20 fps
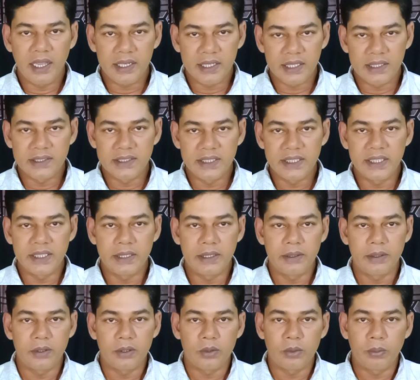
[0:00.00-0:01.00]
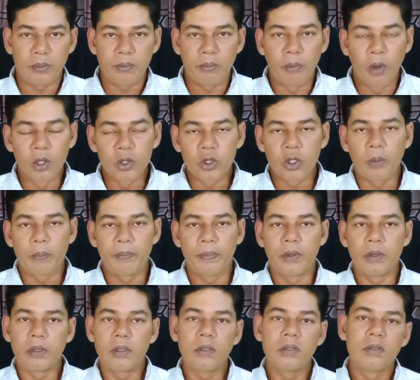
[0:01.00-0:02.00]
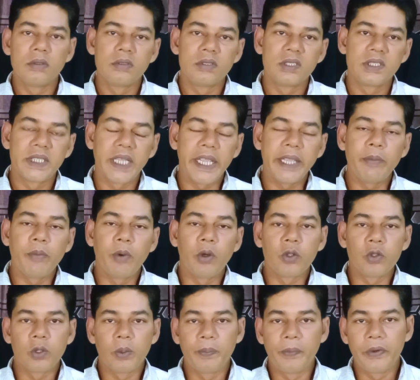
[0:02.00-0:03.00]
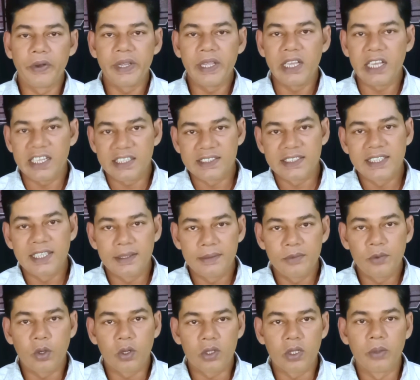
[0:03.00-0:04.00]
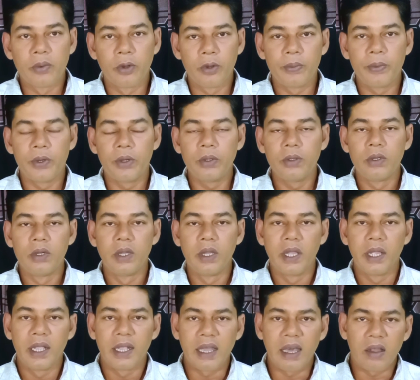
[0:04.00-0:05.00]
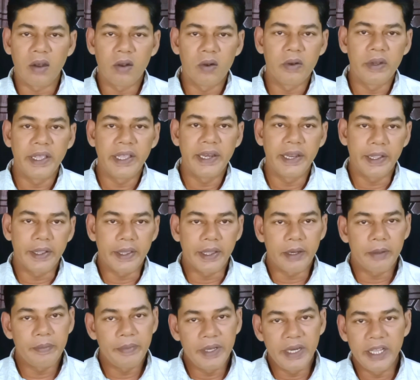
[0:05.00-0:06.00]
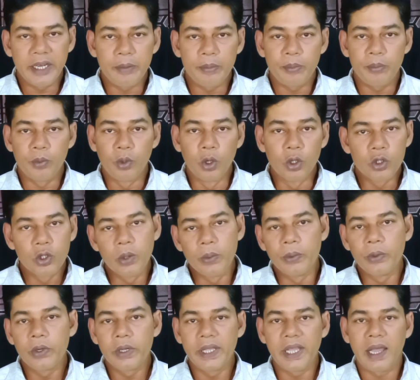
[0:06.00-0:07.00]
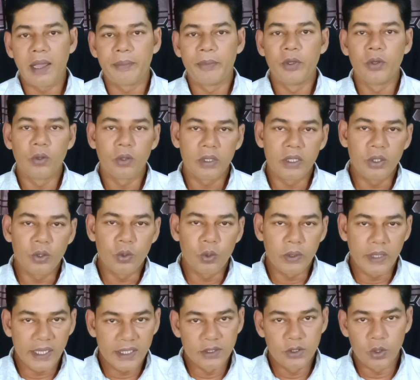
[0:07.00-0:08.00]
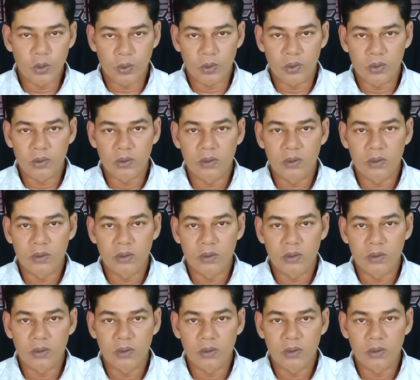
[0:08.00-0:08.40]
একটা যে মন্তব্য সেই মন্তব্য নিয়ে আজকে আমি কথা বলবো কারণ এই রেকার বিলের ভুক্তভোগী আমিও কিন্তু একজন